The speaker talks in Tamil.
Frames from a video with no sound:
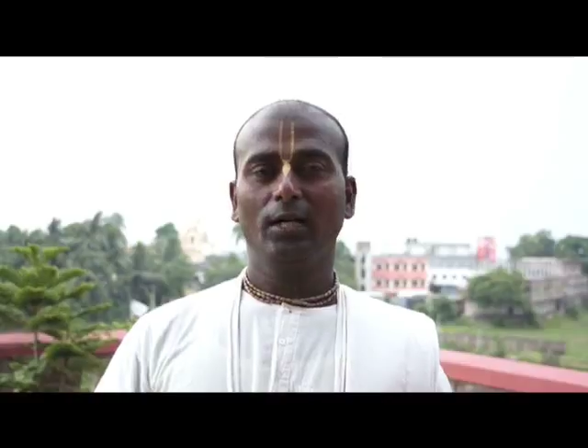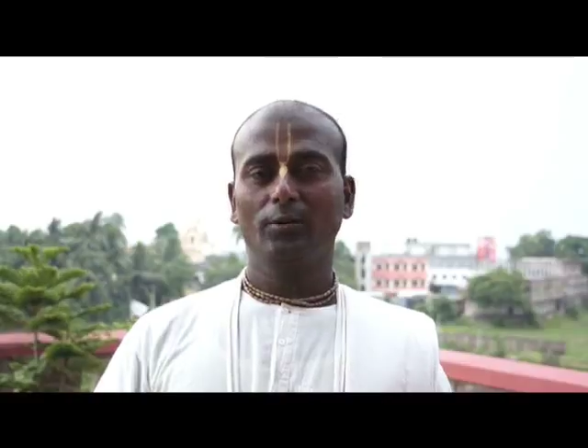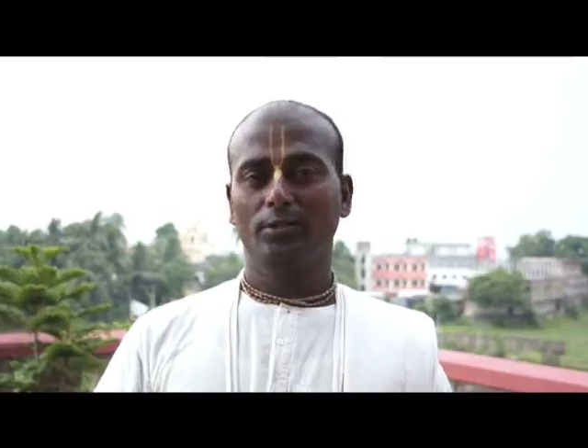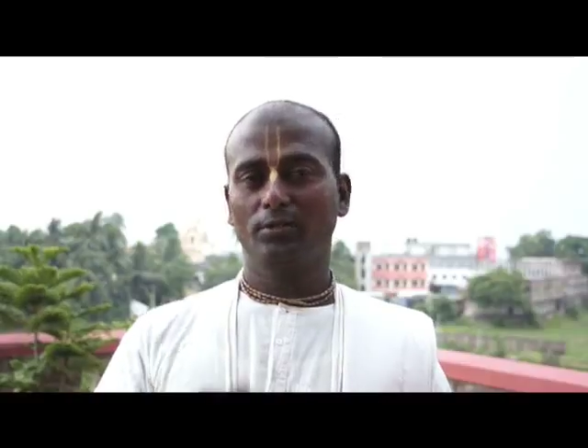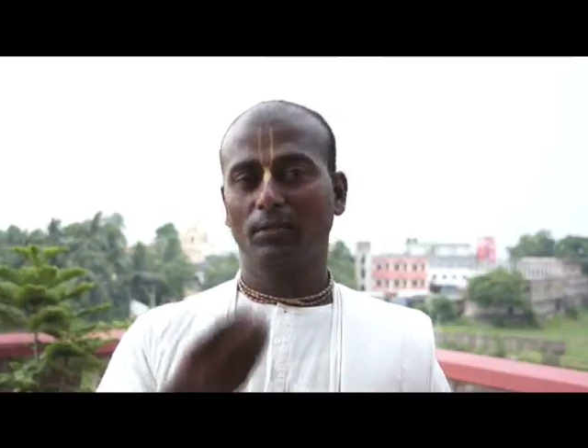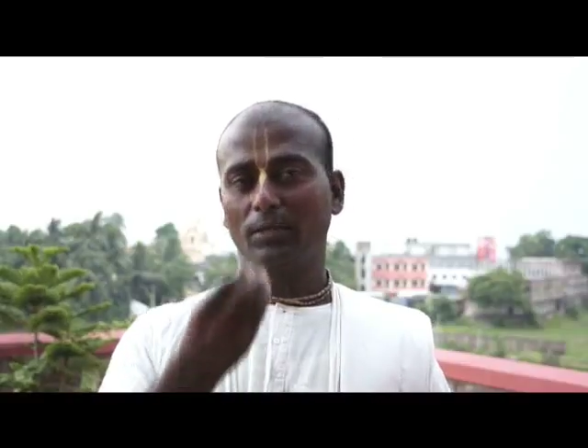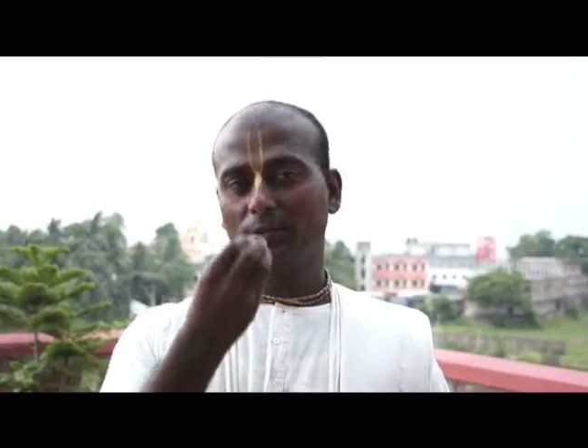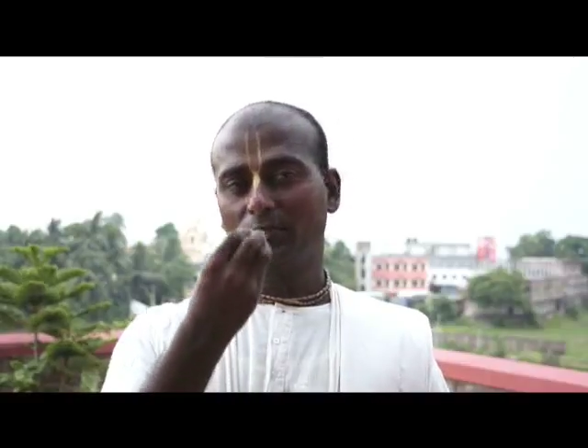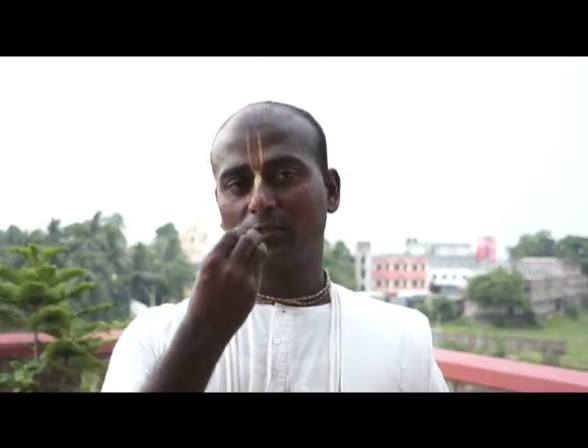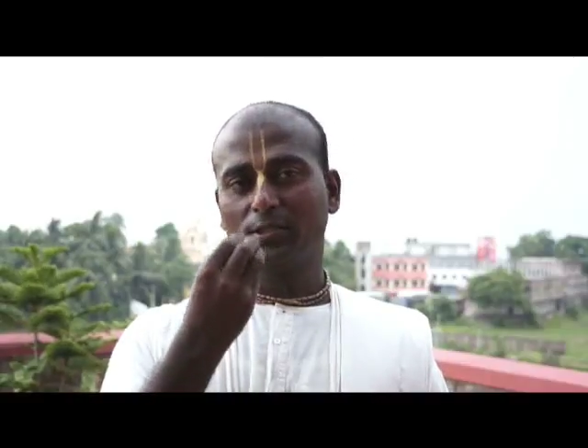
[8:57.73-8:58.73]
அவர் அந்த
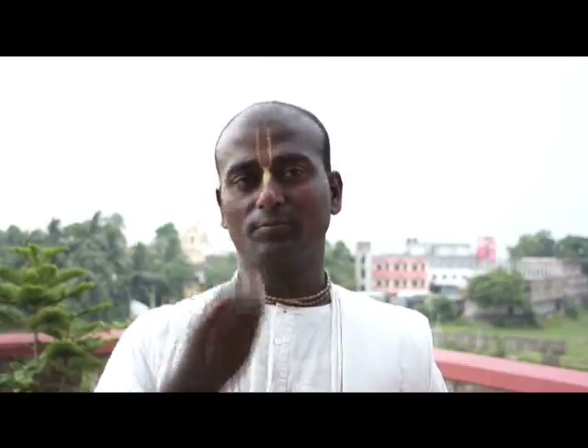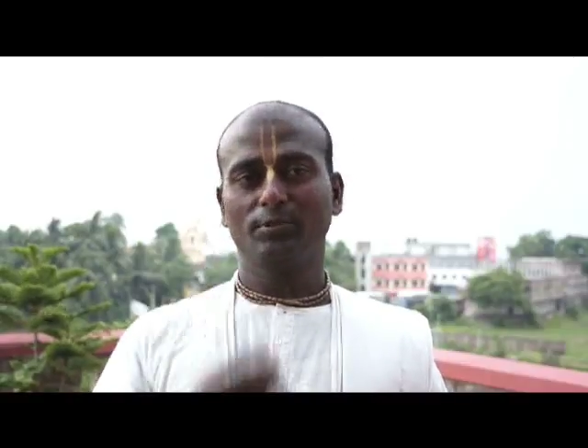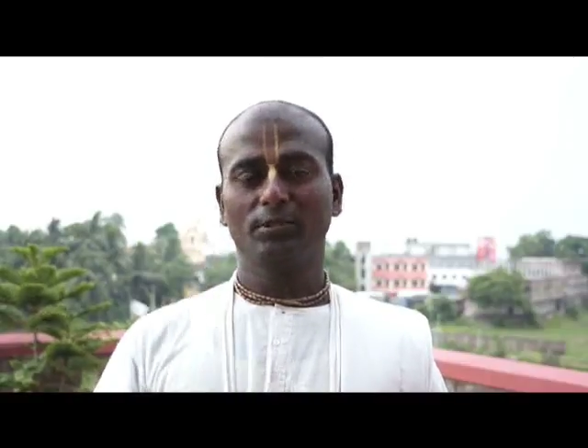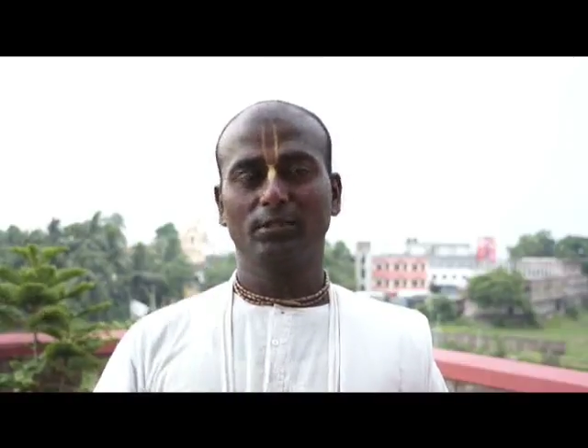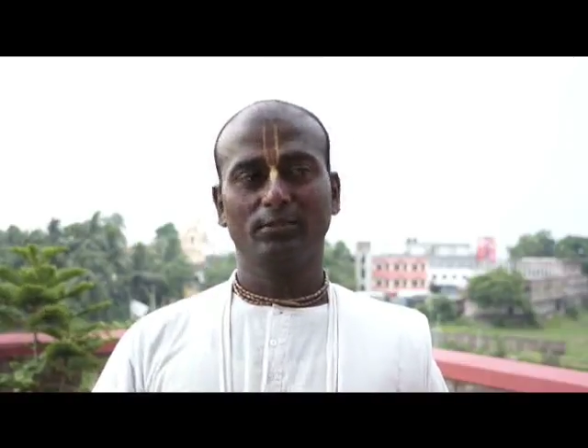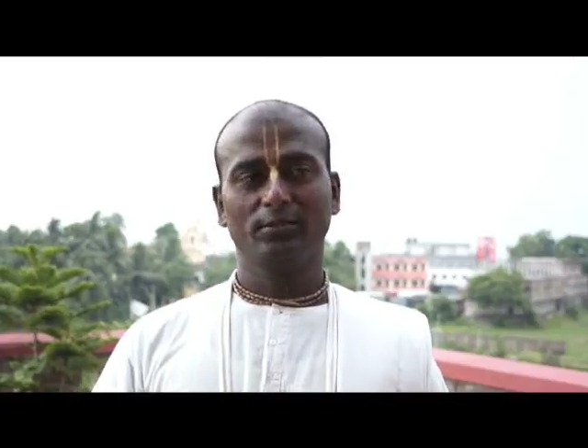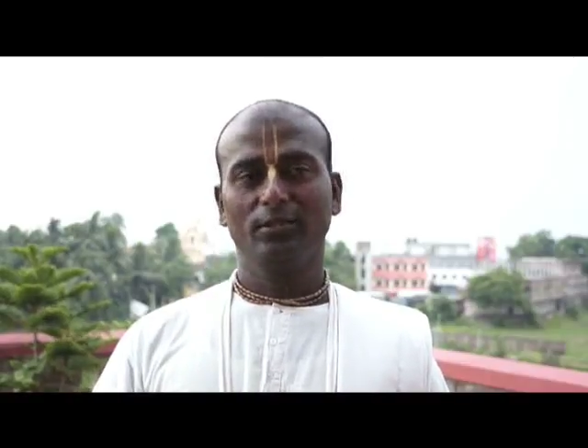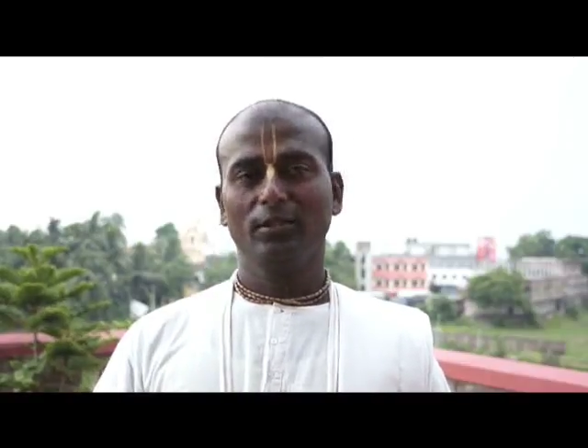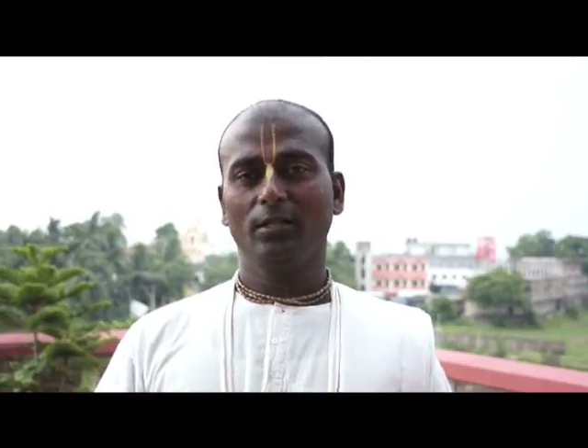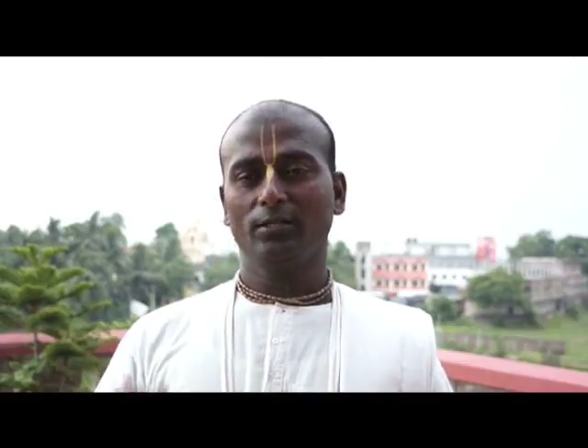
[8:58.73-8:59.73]
மாம்பழத்தை சாப்பிட்டுட்டு
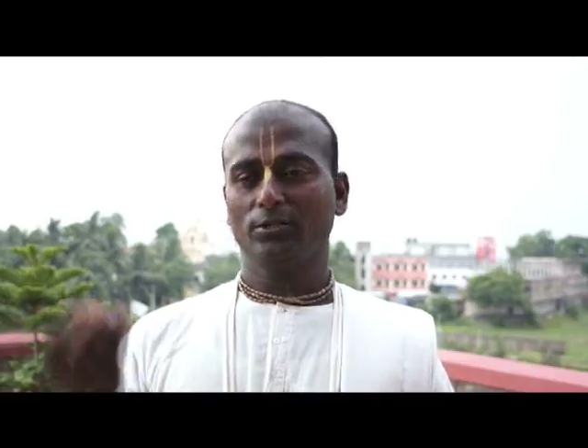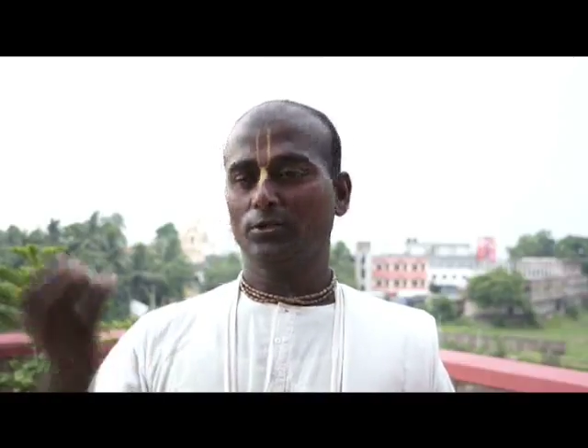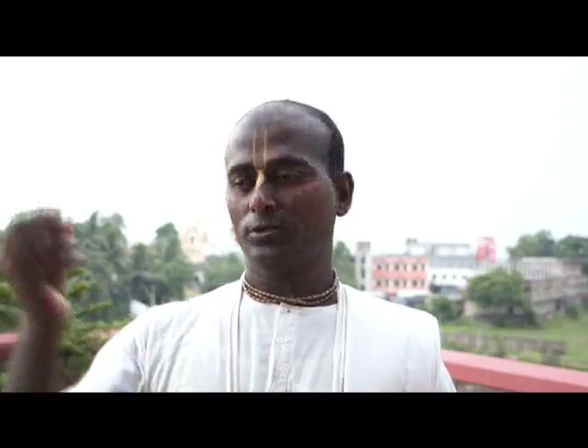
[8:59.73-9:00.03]
அந்த